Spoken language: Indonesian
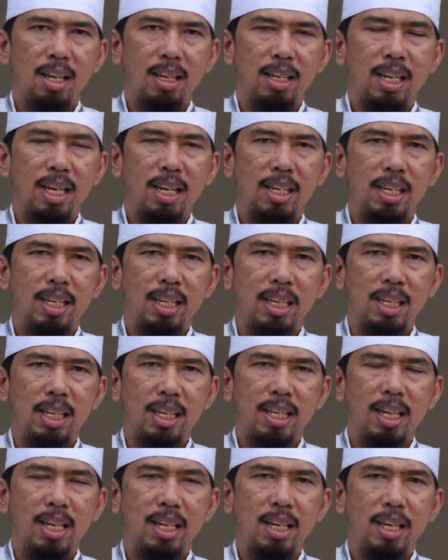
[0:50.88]
yang
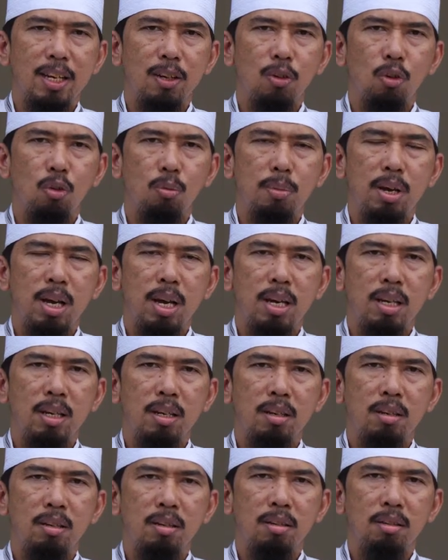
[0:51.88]
diinginkan dari
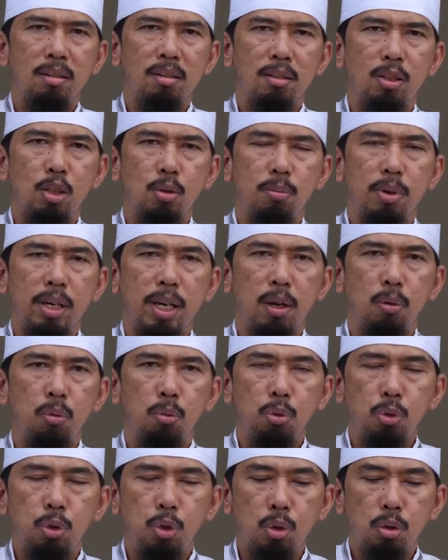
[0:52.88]
kurban sebagai
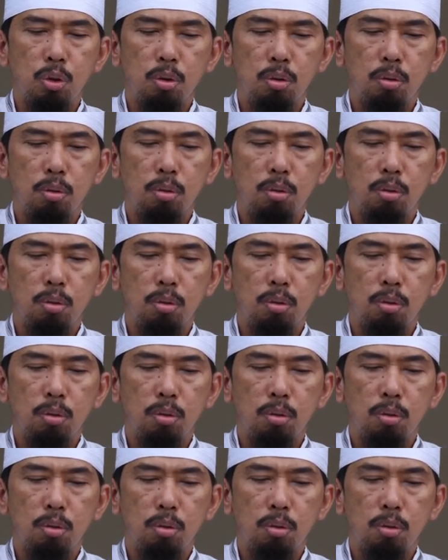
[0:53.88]
wujud